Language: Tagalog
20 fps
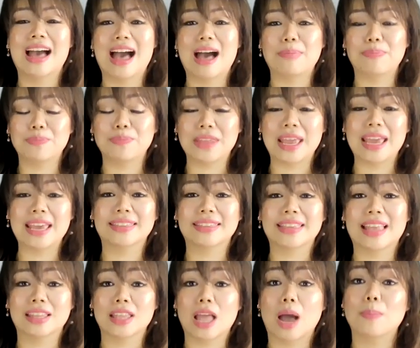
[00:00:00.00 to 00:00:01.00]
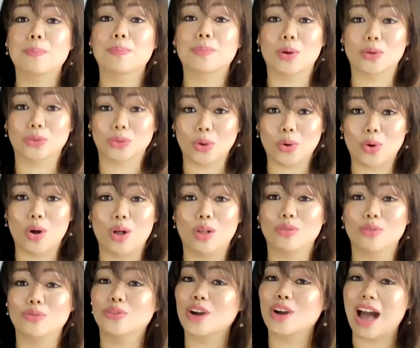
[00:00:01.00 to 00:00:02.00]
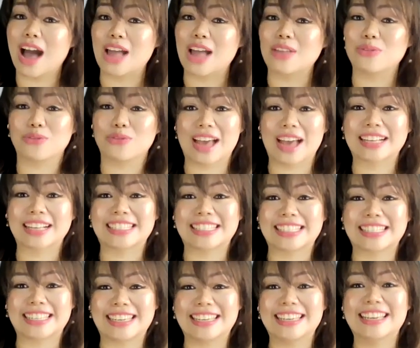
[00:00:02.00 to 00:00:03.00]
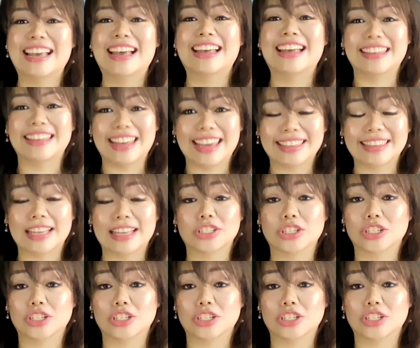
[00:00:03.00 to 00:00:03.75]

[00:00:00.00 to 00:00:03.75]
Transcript: updated protocol for unvaccinated.